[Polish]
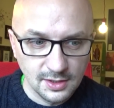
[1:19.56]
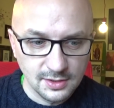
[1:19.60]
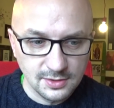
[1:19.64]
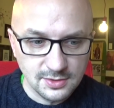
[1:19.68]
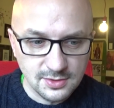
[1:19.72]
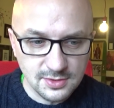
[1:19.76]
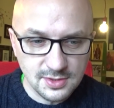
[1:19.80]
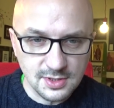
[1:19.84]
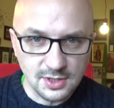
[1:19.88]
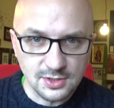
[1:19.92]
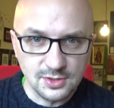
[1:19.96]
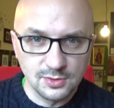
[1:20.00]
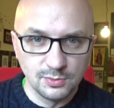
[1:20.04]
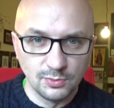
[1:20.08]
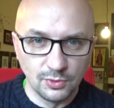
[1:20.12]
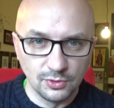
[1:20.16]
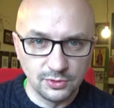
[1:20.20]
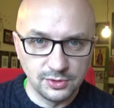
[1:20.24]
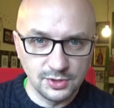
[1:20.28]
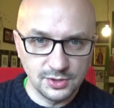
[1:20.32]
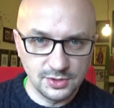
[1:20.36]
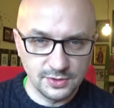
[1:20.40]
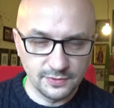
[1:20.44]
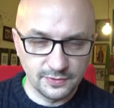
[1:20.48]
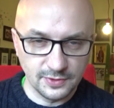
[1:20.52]
Co znaczy
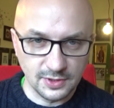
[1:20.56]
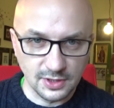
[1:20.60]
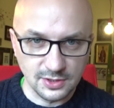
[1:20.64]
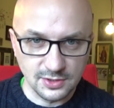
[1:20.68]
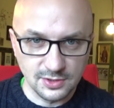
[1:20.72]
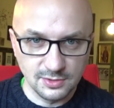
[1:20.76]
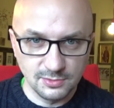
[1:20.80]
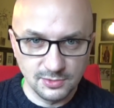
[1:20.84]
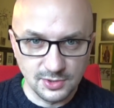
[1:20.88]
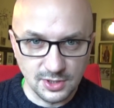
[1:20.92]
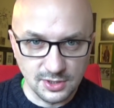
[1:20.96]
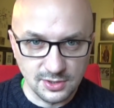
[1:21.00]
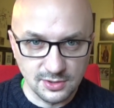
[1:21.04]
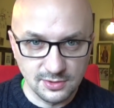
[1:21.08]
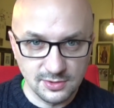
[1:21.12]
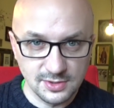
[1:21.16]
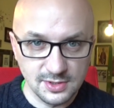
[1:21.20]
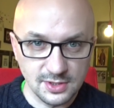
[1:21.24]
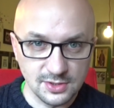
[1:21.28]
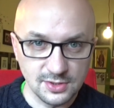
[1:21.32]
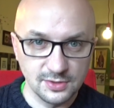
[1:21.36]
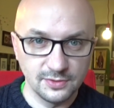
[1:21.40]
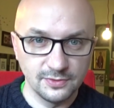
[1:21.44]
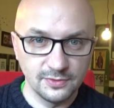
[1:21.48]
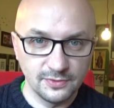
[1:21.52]
modli się w każdym czasie? To
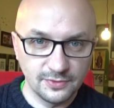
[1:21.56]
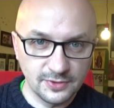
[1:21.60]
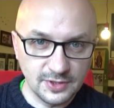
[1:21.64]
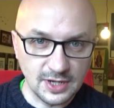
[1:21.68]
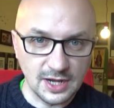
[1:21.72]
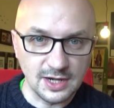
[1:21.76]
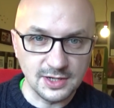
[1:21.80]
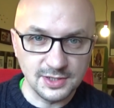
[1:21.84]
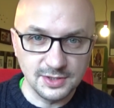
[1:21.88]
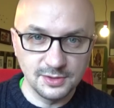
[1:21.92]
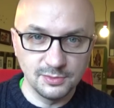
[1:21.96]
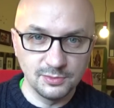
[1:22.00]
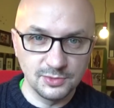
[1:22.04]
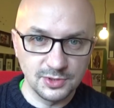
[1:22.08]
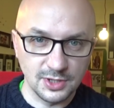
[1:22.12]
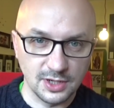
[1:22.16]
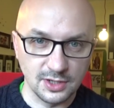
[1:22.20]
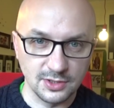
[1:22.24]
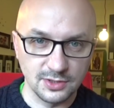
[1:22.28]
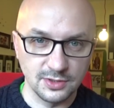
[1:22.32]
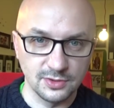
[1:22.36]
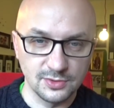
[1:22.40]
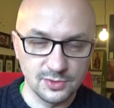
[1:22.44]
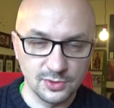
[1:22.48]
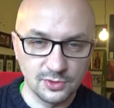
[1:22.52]
znaczy w każdym
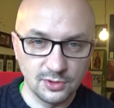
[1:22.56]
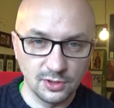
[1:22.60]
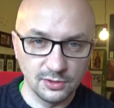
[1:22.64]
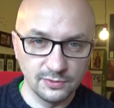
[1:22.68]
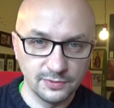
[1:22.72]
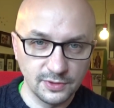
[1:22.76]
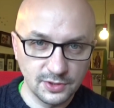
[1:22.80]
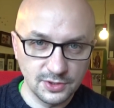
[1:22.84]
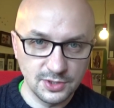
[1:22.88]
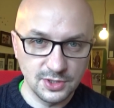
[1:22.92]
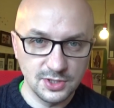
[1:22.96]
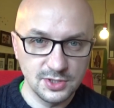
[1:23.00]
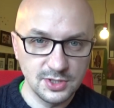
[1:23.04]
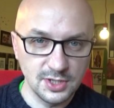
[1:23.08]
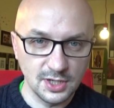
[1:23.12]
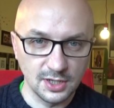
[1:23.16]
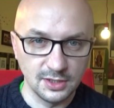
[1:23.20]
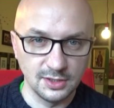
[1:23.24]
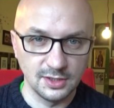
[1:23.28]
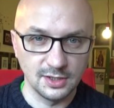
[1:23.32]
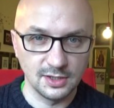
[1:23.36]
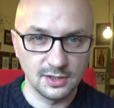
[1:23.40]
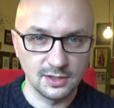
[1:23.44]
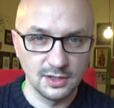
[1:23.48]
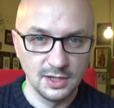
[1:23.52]
czasie, cokolwiek się
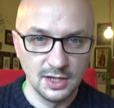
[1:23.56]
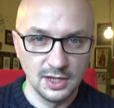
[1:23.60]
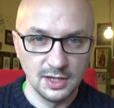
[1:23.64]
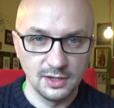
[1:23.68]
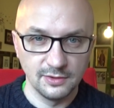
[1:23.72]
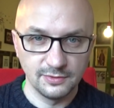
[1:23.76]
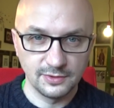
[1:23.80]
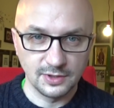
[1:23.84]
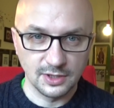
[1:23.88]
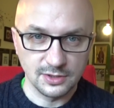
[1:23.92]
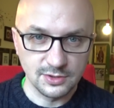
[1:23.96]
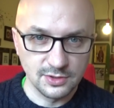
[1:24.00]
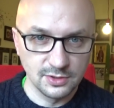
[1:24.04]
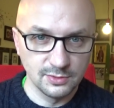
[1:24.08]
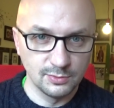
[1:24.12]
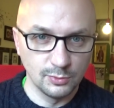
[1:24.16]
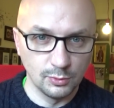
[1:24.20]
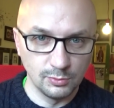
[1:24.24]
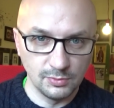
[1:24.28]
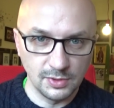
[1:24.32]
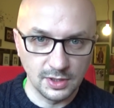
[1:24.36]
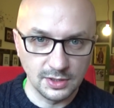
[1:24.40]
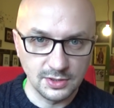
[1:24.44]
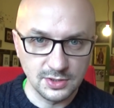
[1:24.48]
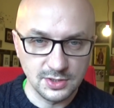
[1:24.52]
dzieje, w każdym
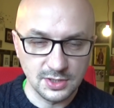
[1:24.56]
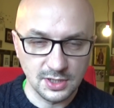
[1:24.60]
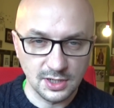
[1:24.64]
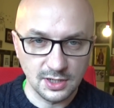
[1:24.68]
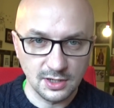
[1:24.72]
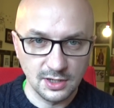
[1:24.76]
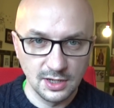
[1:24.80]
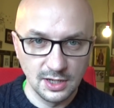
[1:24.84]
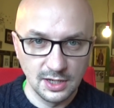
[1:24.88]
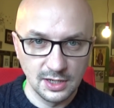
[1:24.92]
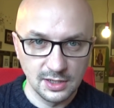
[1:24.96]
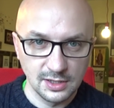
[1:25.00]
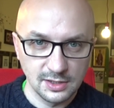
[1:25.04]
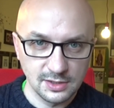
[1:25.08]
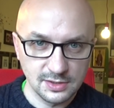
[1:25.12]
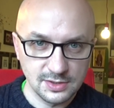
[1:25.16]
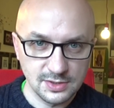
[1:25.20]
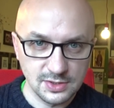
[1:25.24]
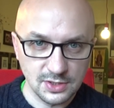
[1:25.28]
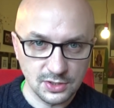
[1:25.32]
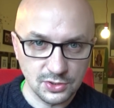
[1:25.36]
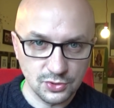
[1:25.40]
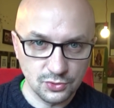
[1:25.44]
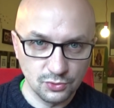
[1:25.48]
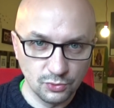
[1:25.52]
momencie
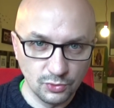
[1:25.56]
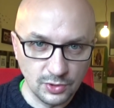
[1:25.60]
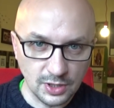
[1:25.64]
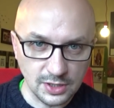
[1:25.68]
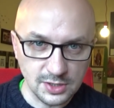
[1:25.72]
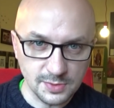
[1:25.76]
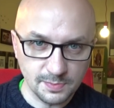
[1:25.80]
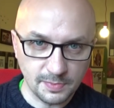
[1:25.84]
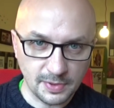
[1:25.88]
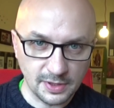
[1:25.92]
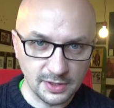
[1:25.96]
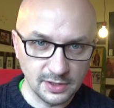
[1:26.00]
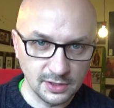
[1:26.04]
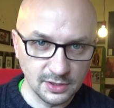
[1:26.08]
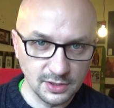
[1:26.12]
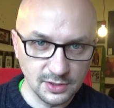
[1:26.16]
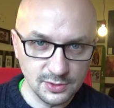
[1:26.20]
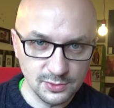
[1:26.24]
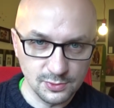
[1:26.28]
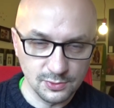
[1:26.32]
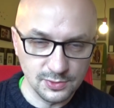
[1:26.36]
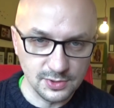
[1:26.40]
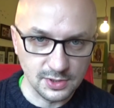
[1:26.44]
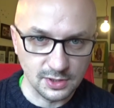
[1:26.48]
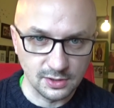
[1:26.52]
chcę szukać Pana
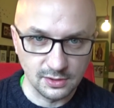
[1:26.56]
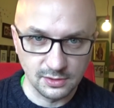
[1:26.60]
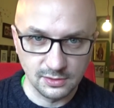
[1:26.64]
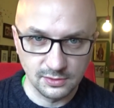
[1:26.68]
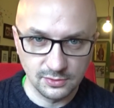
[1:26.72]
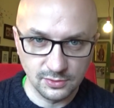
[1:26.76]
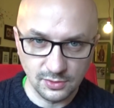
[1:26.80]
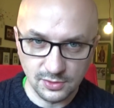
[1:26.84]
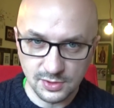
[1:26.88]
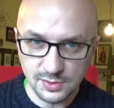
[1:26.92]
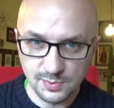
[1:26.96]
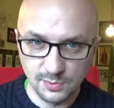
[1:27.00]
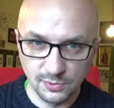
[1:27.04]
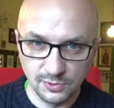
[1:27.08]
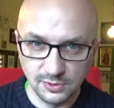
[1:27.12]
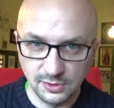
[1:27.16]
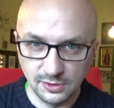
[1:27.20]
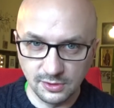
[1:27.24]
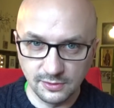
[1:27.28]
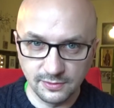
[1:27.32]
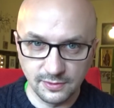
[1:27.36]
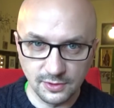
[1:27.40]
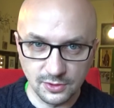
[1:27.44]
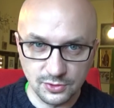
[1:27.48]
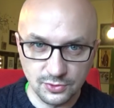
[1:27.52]
Jezusa. To jest
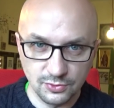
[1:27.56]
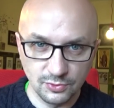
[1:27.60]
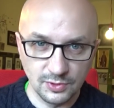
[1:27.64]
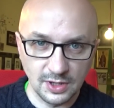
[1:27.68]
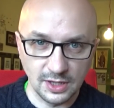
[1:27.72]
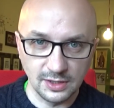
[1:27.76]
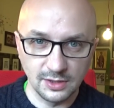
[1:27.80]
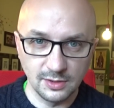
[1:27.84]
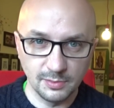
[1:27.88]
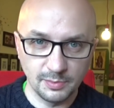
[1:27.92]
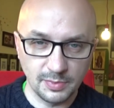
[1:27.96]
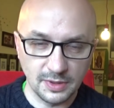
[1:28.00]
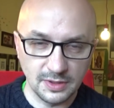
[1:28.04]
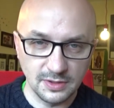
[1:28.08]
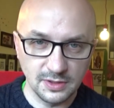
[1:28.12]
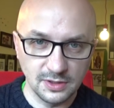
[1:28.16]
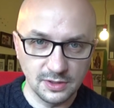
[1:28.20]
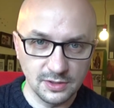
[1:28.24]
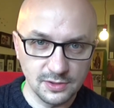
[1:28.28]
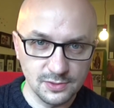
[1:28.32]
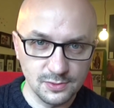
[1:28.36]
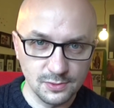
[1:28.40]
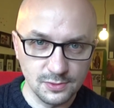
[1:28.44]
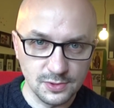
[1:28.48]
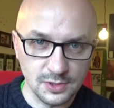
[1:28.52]
modlitwa, szukanie Pana
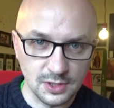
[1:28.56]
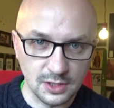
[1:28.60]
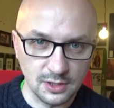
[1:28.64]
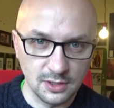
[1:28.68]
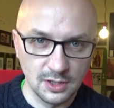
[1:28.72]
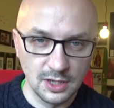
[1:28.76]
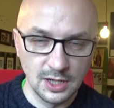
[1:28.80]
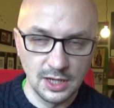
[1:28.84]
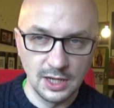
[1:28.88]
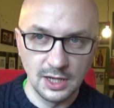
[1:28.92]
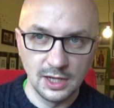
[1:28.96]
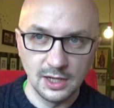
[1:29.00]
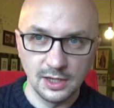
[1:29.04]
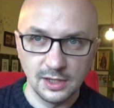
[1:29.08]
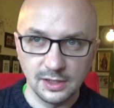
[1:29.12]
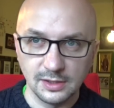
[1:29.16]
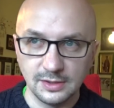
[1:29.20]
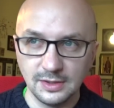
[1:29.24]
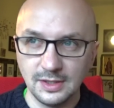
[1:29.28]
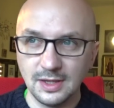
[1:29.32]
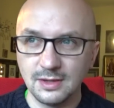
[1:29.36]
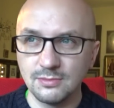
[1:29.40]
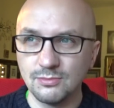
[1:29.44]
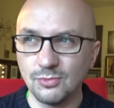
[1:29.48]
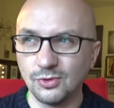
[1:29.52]
Jezusa
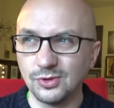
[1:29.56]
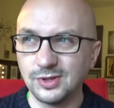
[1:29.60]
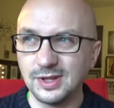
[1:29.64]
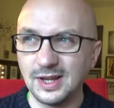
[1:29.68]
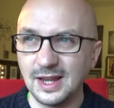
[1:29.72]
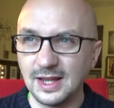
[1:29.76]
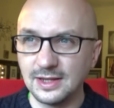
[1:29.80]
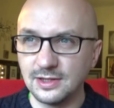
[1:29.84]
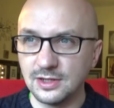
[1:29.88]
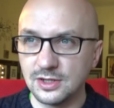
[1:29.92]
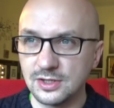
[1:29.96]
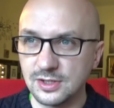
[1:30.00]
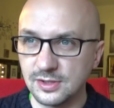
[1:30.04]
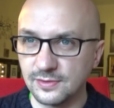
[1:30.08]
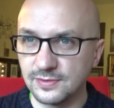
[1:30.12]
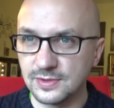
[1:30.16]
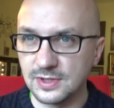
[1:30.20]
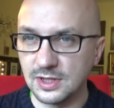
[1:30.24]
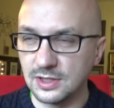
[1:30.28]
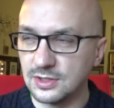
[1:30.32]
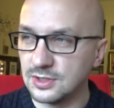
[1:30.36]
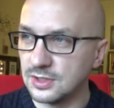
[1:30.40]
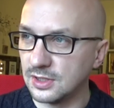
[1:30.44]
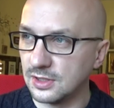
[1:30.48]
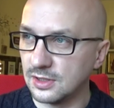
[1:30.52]
nie modlenie się w
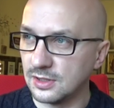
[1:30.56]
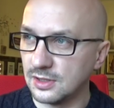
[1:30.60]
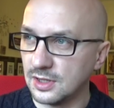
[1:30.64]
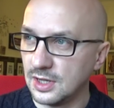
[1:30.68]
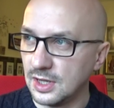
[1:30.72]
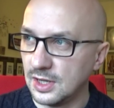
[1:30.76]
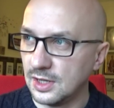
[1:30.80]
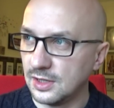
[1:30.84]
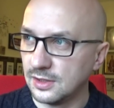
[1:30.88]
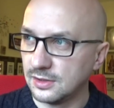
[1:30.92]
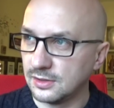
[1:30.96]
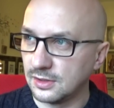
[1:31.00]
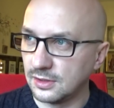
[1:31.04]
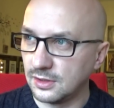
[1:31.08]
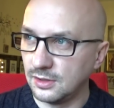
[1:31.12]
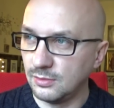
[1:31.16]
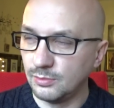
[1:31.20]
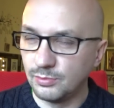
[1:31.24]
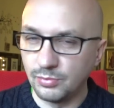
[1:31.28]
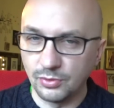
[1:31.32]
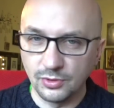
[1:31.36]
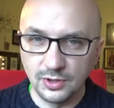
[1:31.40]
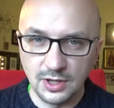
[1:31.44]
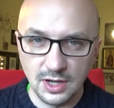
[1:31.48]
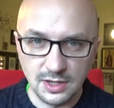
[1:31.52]
sensie
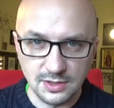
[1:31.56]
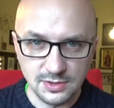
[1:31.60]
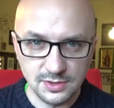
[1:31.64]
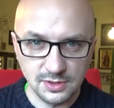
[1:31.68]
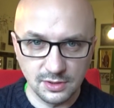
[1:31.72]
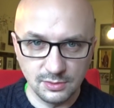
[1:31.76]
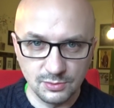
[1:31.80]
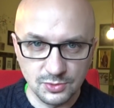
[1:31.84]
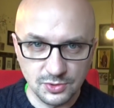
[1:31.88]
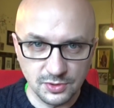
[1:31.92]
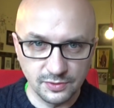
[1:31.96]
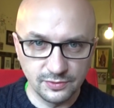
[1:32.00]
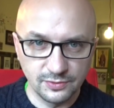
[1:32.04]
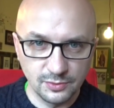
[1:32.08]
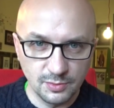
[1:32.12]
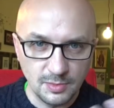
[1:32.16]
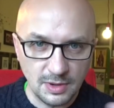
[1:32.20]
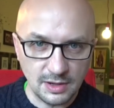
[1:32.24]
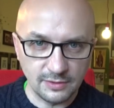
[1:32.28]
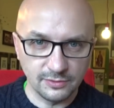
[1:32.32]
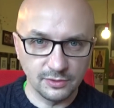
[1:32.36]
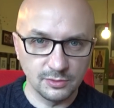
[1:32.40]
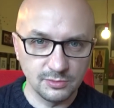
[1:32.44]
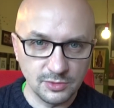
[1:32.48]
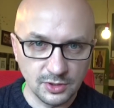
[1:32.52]
takim pogańskim, że
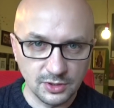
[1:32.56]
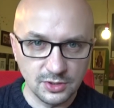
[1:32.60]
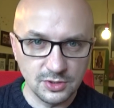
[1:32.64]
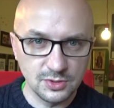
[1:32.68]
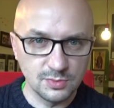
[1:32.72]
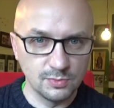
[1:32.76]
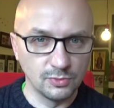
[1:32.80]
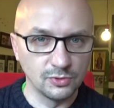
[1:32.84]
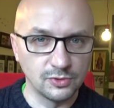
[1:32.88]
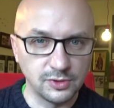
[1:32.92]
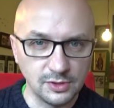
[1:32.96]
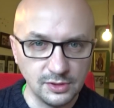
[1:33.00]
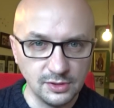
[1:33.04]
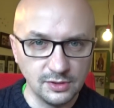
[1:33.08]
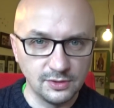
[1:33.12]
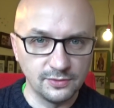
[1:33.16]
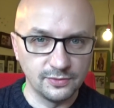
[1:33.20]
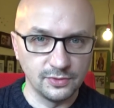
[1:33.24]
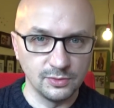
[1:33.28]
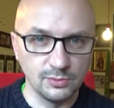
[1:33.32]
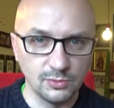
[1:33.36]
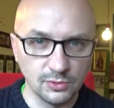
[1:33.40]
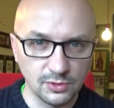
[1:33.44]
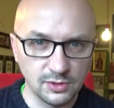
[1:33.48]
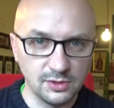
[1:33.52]
wymawiam jakieś
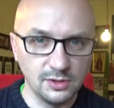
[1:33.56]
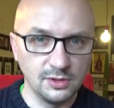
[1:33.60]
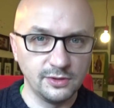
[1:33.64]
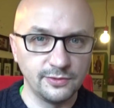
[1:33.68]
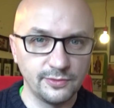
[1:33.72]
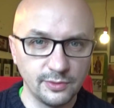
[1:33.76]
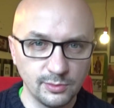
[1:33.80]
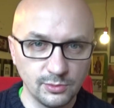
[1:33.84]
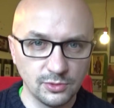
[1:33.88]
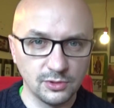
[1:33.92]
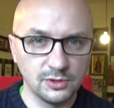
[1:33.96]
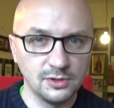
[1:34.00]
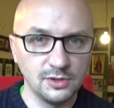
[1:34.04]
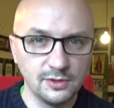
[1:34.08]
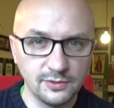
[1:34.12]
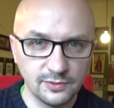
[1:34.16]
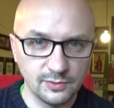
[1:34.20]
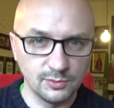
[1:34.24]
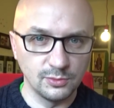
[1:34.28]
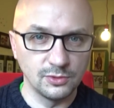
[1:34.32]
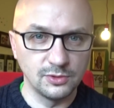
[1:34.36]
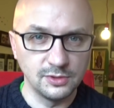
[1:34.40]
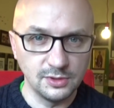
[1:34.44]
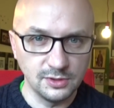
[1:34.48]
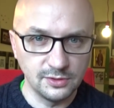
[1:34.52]
modlitwy, modlitwy,
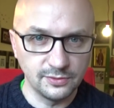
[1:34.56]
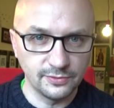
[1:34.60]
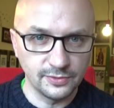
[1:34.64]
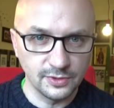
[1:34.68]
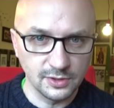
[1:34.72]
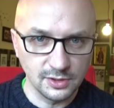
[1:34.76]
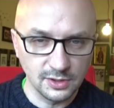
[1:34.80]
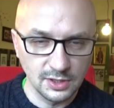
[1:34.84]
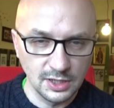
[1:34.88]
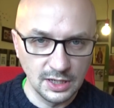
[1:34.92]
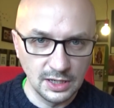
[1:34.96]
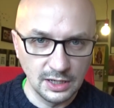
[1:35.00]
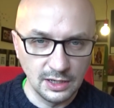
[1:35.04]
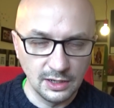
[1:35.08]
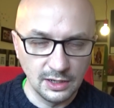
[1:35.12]
modlitwy, modlitwy,